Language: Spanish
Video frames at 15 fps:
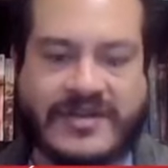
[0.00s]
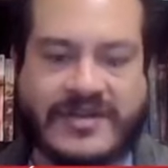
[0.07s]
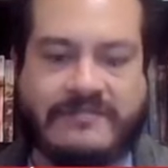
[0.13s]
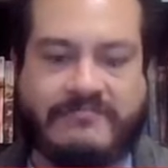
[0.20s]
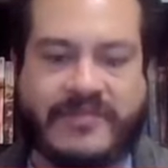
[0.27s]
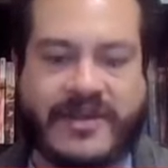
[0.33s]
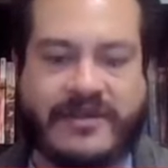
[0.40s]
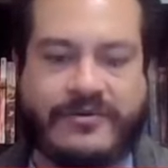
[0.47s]

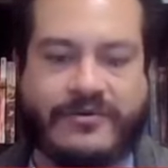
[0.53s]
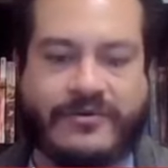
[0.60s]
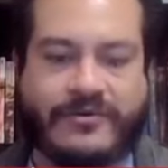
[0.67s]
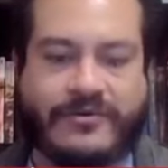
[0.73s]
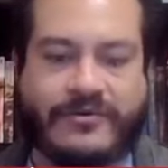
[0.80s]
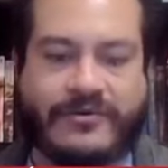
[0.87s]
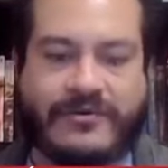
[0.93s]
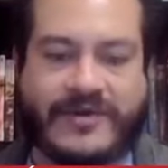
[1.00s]

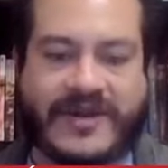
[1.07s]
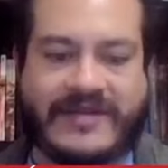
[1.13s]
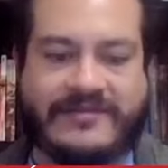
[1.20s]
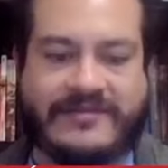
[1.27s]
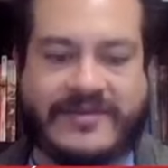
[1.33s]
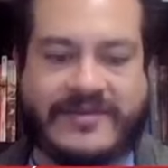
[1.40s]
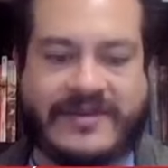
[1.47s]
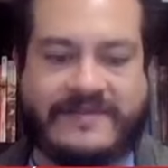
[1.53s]
pero luego la
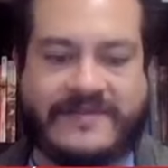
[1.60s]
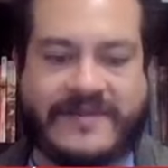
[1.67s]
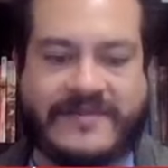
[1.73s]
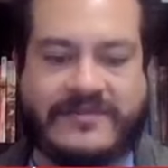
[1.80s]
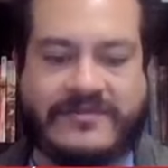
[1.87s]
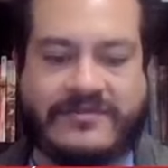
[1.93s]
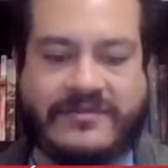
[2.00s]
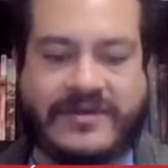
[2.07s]
segunda
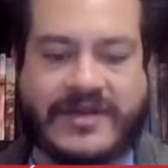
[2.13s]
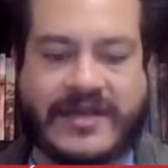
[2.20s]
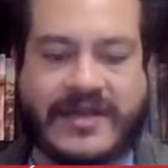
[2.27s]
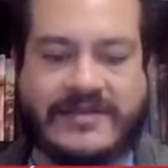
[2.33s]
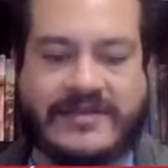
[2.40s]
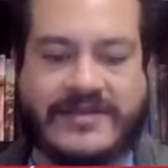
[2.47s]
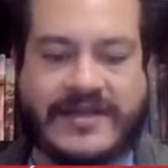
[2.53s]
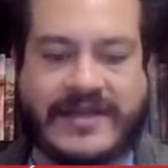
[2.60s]
ficción
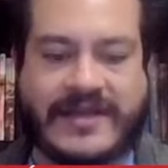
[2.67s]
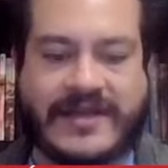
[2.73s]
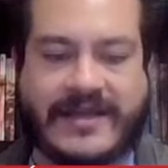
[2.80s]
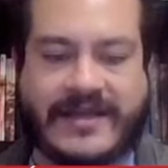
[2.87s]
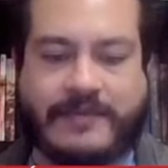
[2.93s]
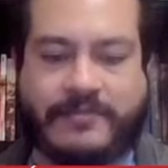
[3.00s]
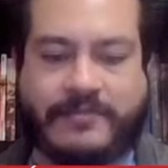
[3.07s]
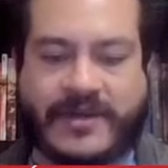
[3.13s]
es que,
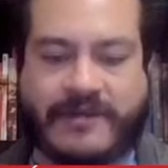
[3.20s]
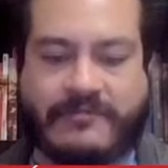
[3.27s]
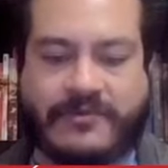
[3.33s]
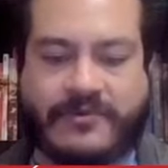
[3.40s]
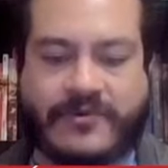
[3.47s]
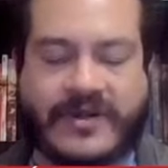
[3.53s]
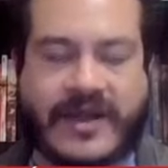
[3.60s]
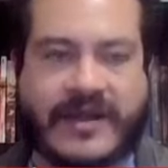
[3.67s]
por
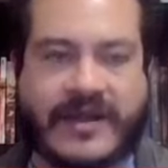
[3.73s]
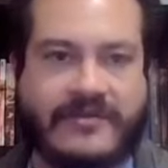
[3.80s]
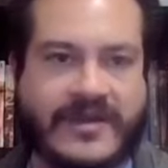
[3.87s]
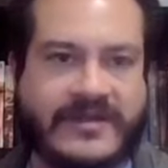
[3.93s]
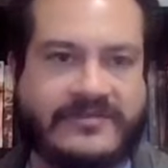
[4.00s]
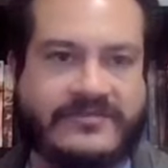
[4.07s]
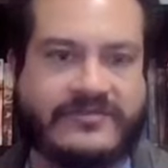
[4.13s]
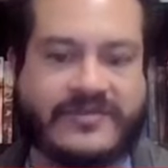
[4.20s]
ejemplo, a
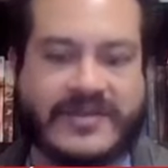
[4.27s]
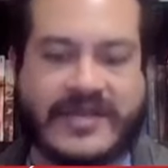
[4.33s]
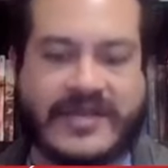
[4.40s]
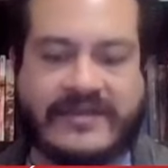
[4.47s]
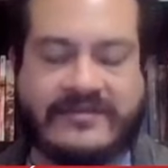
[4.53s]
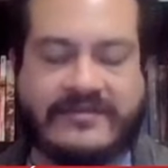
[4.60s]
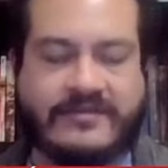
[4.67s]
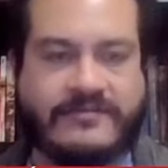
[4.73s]
Lorenzo y
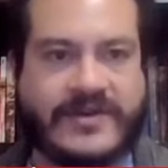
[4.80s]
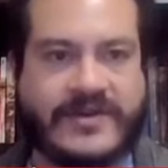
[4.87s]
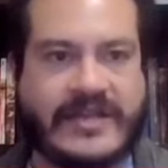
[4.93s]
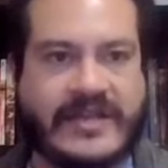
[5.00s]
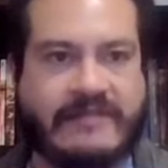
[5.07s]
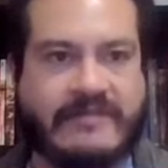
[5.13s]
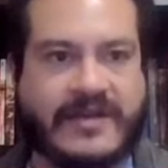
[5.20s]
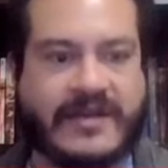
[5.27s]
a
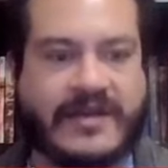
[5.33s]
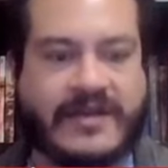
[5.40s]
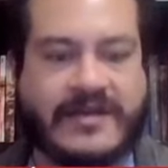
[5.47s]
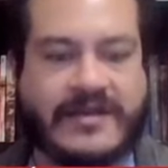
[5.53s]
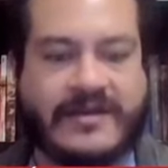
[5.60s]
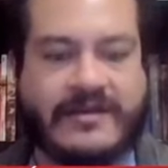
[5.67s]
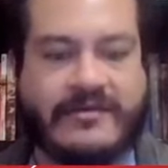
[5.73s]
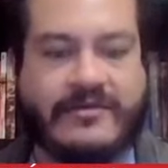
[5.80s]
Murayama
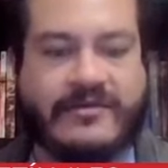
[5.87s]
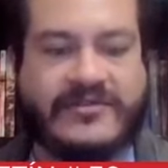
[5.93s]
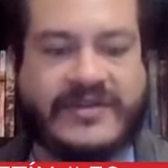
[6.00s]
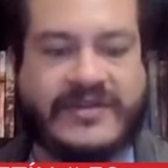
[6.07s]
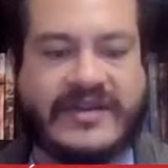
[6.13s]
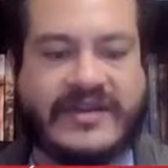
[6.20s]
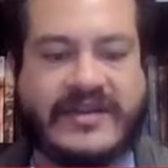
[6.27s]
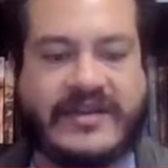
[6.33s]
los
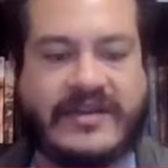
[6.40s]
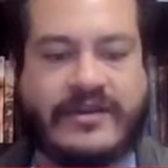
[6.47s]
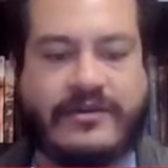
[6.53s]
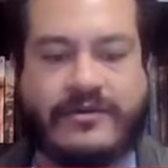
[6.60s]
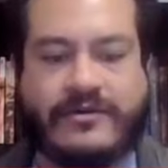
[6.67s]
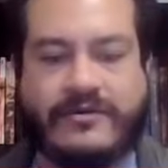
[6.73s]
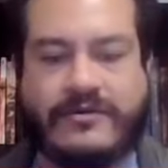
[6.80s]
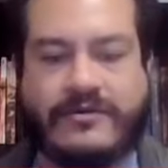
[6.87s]

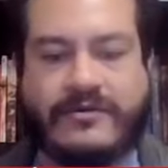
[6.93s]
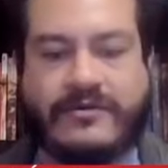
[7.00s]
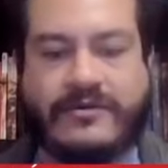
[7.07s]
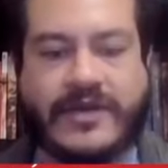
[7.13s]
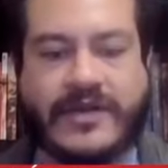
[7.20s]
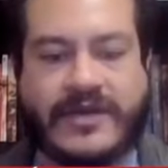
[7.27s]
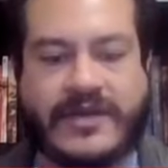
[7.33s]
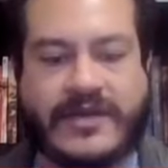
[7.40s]
eligió
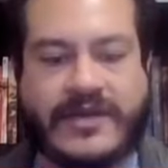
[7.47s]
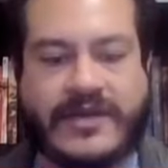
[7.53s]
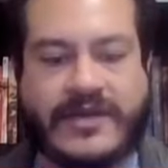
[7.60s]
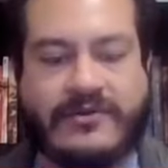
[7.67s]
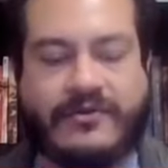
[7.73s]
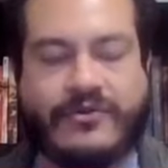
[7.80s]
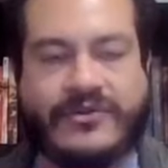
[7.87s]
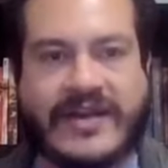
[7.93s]
eh,
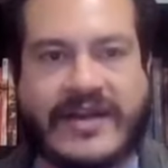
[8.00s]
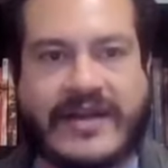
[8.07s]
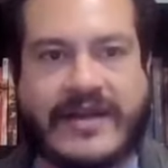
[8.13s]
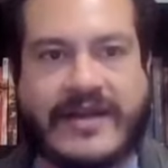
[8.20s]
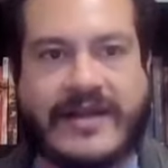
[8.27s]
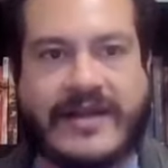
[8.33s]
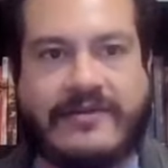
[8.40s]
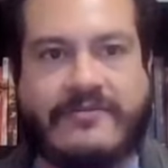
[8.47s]

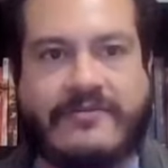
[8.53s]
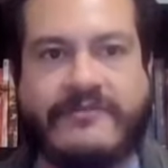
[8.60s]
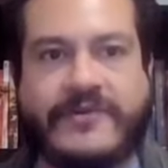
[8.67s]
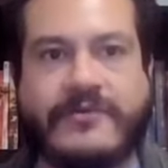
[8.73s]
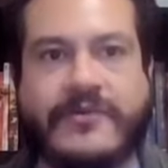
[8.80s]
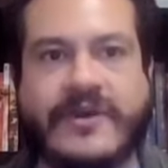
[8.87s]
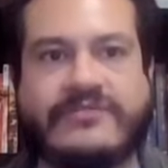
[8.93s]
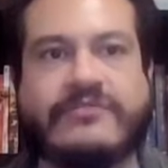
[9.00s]
otra
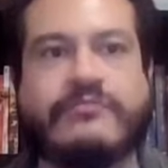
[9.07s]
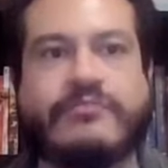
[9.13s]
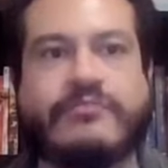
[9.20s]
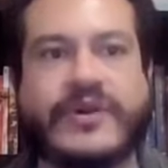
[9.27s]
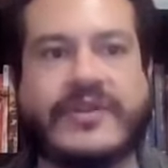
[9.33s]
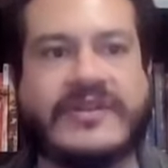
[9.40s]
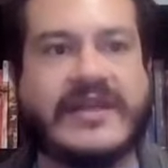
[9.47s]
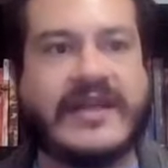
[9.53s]
configuración
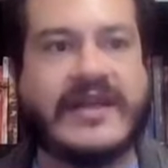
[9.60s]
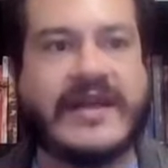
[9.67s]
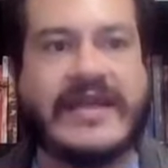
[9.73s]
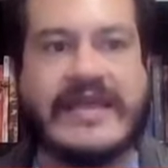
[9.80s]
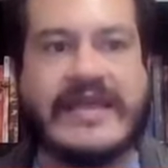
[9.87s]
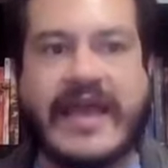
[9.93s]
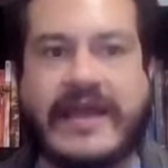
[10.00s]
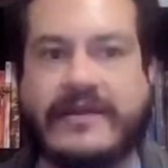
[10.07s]
política que
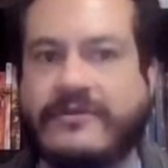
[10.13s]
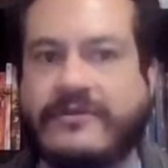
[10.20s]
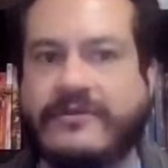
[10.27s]
ya no